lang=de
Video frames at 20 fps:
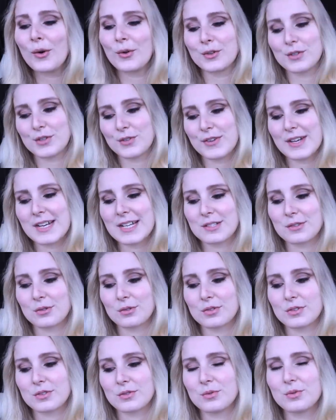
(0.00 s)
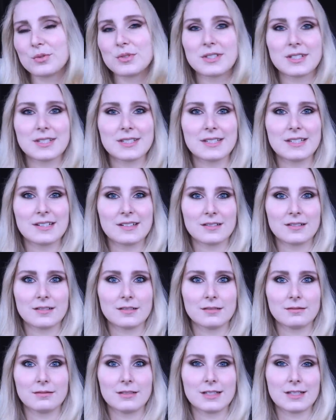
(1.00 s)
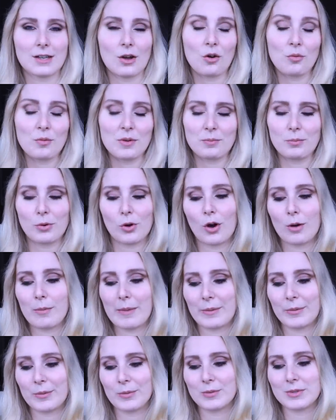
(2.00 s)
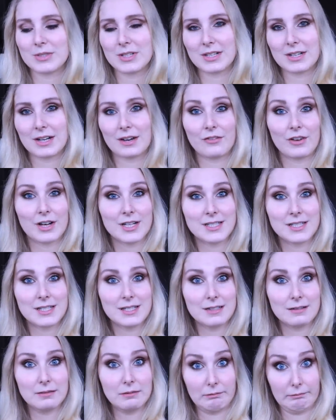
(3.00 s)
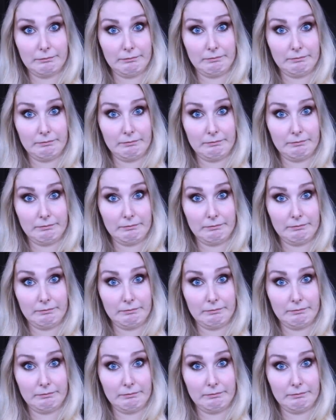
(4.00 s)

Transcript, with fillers: Und ich finde das auch süß, dass ihr das auch mitbekommen habt und gesagt habt, Franzi,